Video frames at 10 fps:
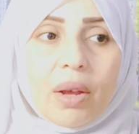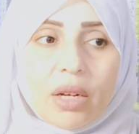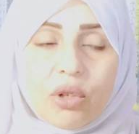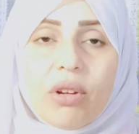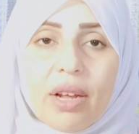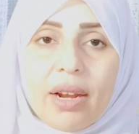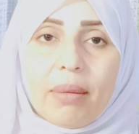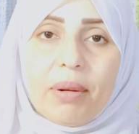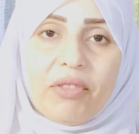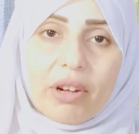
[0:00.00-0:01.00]
اظن انا
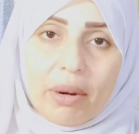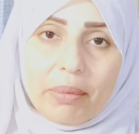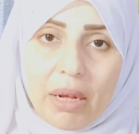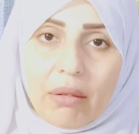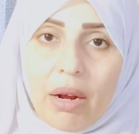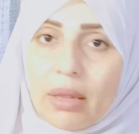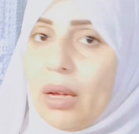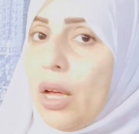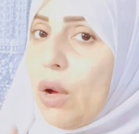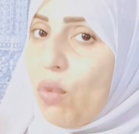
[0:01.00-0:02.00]
بالفكره بتاع
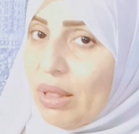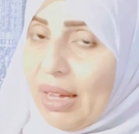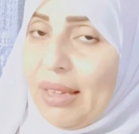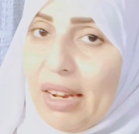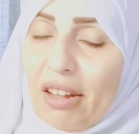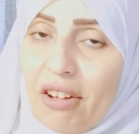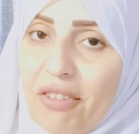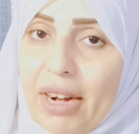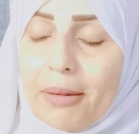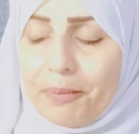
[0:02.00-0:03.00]
النهارده وضحت لك
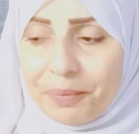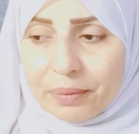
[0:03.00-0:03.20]
الفرق